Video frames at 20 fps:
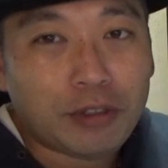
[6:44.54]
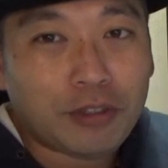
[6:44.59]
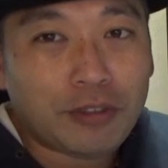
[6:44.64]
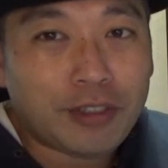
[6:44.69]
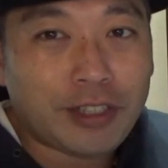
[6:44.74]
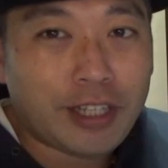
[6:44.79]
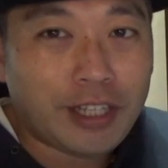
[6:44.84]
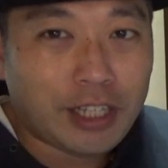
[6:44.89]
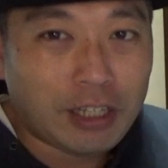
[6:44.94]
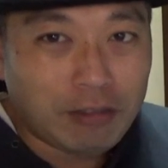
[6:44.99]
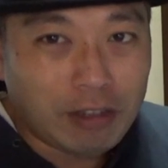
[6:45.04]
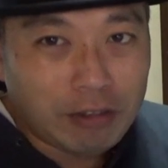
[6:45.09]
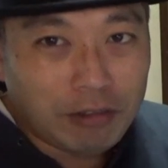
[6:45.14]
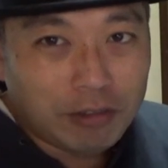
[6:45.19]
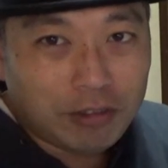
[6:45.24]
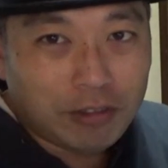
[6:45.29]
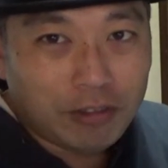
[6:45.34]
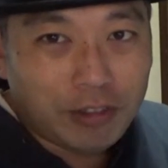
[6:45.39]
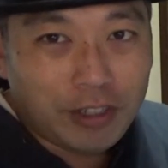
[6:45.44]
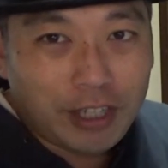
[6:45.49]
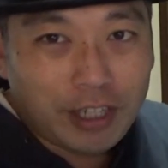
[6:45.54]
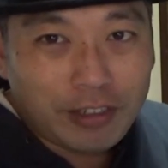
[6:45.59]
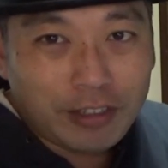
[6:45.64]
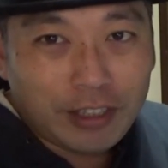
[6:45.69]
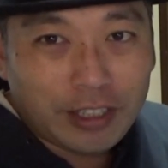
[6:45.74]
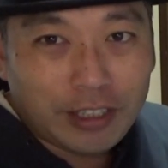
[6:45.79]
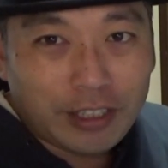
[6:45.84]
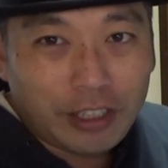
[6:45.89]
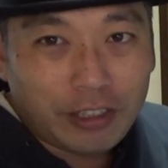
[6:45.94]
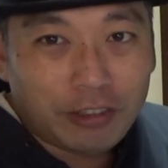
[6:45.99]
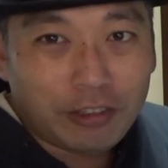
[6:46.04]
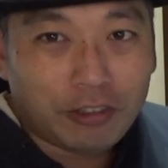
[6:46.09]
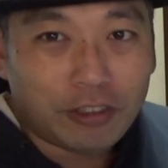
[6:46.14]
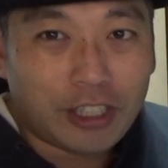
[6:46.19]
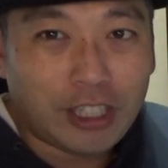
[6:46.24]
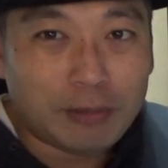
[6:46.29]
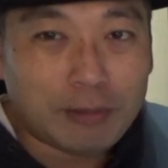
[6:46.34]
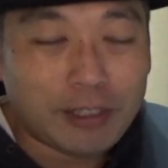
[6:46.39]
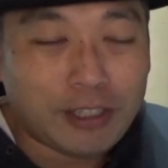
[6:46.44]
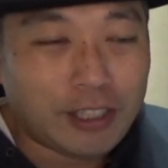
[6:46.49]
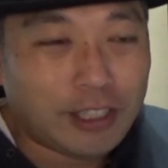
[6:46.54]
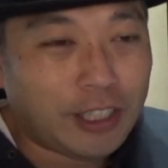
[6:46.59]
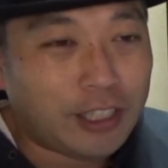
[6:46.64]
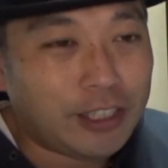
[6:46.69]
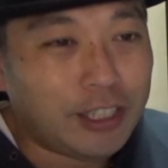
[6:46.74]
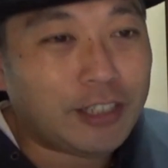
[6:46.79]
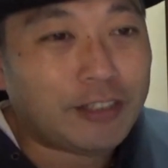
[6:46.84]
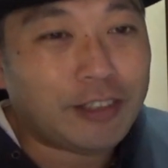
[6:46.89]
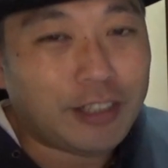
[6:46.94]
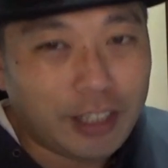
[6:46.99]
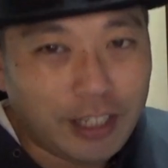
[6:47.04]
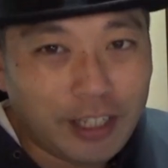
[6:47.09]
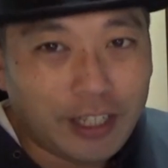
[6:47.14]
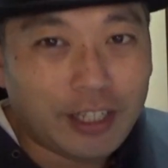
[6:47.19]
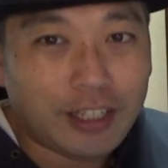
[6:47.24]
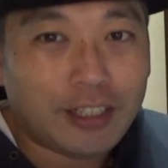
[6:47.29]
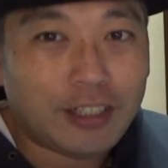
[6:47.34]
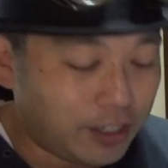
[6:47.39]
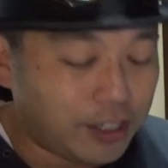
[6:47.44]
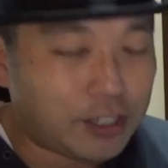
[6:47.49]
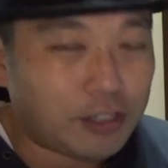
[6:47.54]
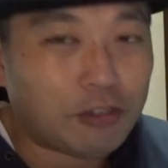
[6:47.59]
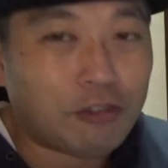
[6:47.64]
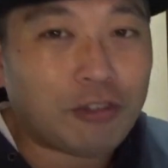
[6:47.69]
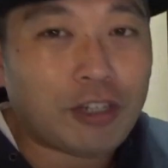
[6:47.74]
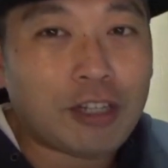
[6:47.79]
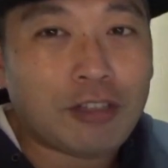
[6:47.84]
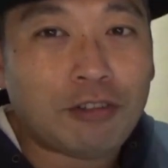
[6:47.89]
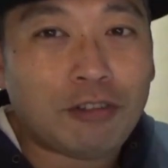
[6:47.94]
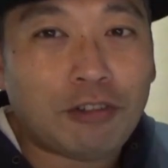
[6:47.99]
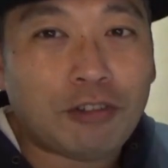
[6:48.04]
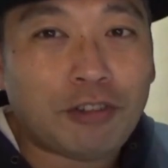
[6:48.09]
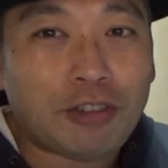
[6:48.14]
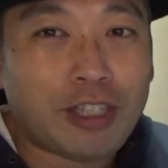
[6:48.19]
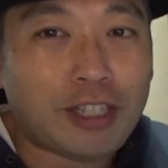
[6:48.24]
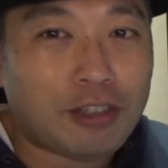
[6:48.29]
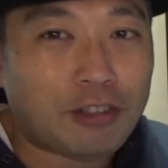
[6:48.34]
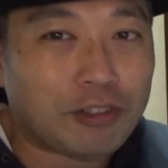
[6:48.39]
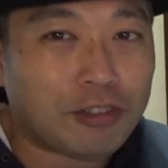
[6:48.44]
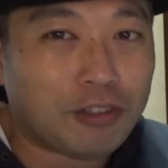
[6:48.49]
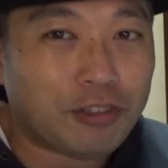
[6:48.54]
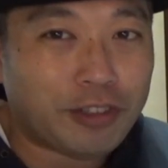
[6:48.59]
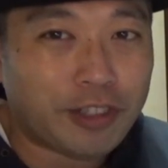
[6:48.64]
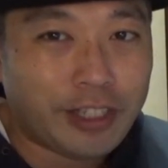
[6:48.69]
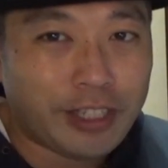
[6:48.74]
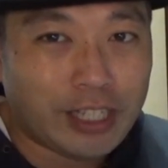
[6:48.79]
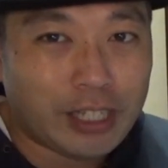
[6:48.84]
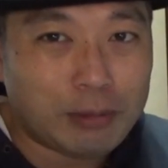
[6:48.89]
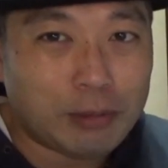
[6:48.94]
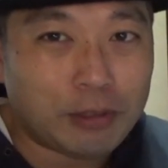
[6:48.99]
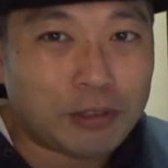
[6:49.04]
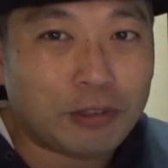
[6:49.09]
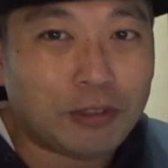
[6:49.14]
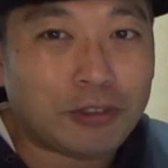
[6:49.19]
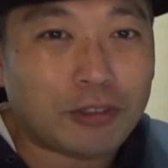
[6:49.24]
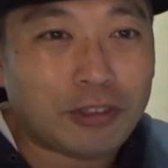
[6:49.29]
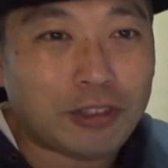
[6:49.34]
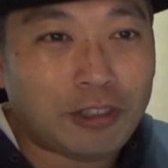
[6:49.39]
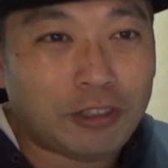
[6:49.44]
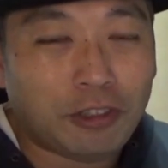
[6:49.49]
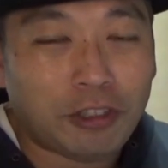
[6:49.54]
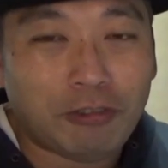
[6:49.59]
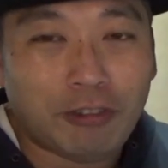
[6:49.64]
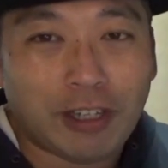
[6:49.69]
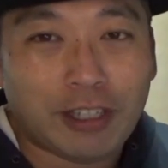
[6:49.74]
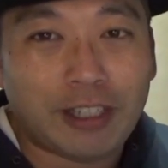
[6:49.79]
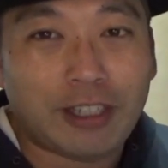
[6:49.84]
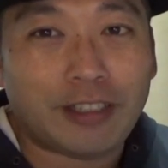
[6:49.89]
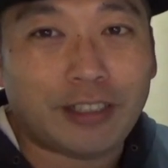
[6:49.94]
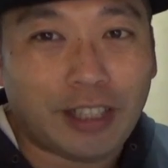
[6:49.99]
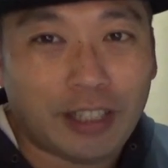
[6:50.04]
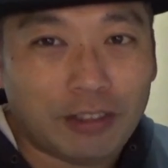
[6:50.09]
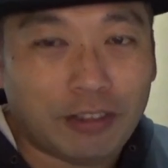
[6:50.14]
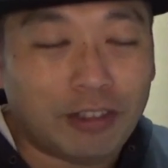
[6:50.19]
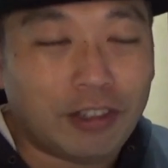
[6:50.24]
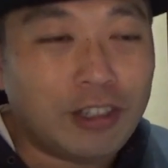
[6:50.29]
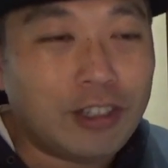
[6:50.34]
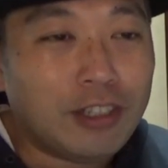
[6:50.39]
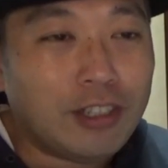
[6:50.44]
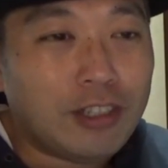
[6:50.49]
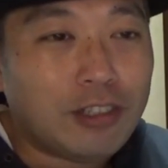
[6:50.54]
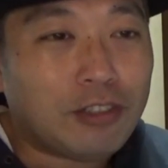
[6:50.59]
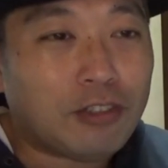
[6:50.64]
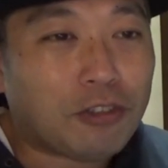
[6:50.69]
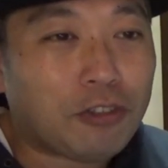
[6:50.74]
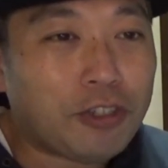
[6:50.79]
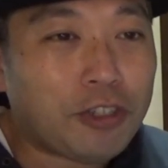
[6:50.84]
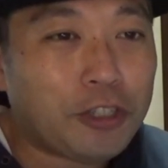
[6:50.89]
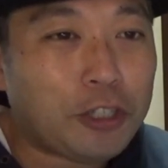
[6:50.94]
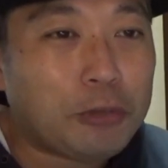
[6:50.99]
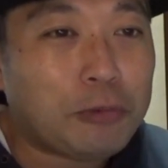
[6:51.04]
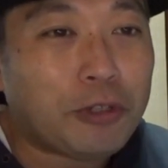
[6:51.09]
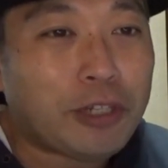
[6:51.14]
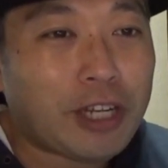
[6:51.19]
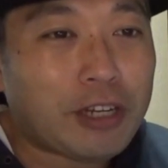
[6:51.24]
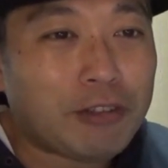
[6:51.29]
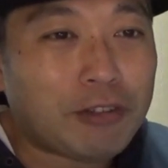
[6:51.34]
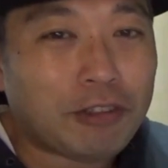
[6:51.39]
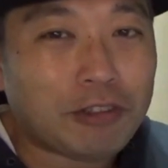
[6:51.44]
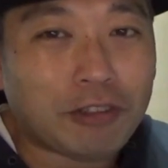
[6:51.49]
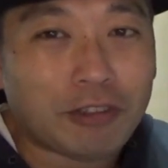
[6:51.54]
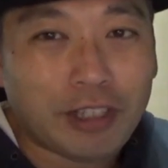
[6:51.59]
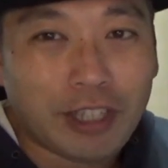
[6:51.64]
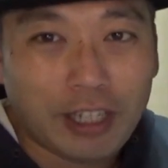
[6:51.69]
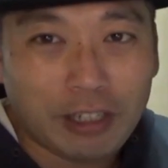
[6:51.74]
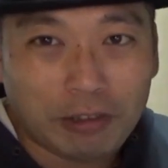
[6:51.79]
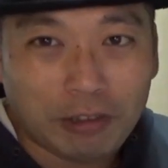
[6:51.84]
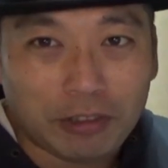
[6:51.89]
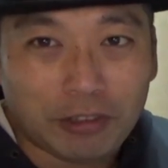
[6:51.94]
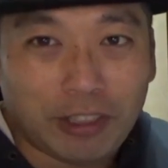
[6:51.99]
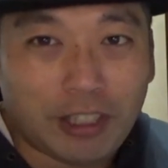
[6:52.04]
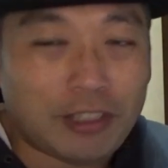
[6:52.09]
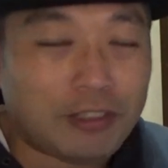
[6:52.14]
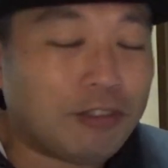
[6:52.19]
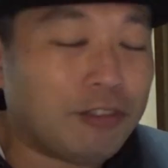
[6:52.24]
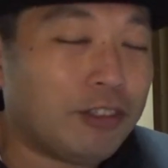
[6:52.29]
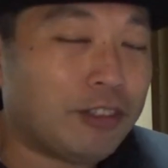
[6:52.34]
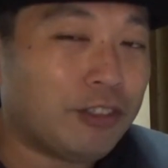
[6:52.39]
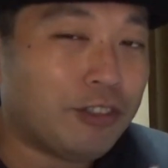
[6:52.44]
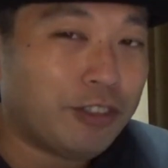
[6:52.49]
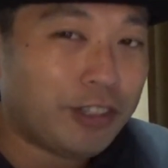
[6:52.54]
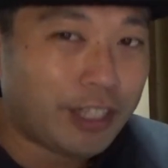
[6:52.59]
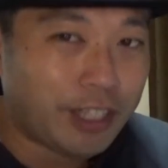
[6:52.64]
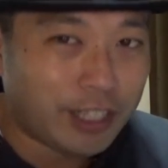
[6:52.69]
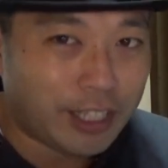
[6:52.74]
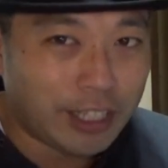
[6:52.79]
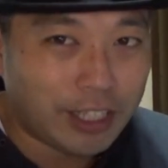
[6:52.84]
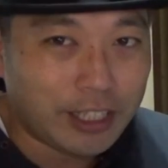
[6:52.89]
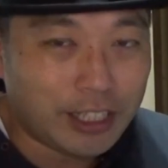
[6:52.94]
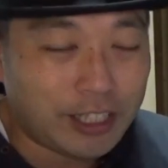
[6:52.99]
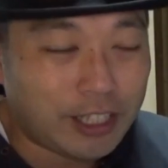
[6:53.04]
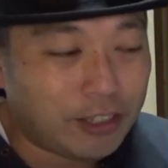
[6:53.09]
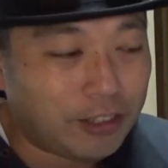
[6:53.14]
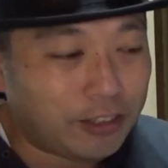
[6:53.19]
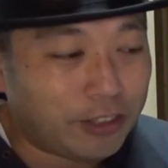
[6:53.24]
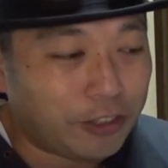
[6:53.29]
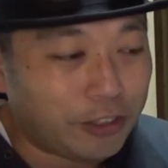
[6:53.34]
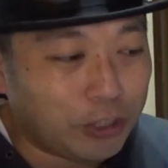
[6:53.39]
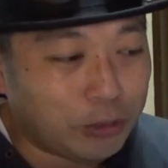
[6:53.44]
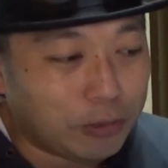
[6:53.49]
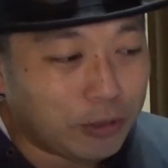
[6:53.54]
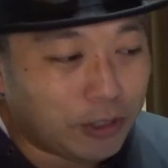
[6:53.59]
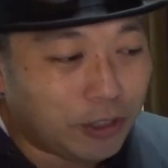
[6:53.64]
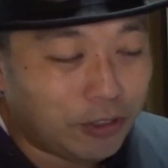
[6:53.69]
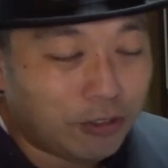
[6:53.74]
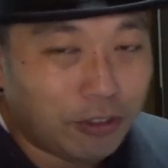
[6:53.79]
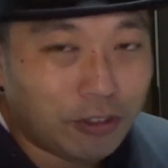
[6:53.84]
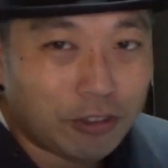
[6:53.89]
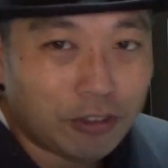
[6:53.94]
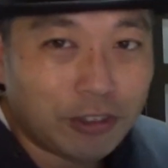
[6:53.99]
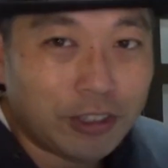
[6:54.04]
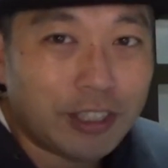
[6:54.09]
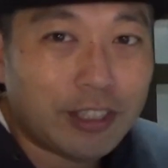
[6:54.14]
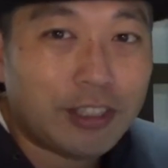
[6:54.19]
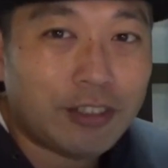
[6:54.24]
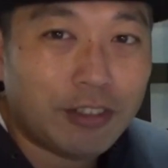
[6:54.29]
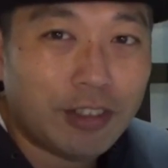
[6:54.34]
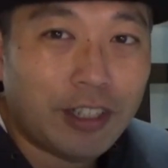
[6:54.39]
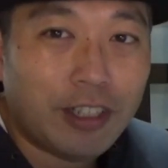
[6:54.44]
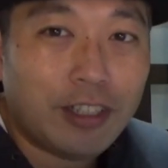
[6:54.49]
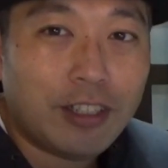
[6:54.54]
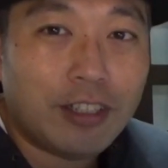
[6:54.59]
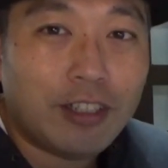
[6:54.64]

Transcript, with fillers: 存在感は本当にあるなっていうところは間違いなくて、何しろ他の6人の存在感も相当すごいわけですけど、そこに埋もれることないことで存在感が出てるっていうのもすごいことですよね。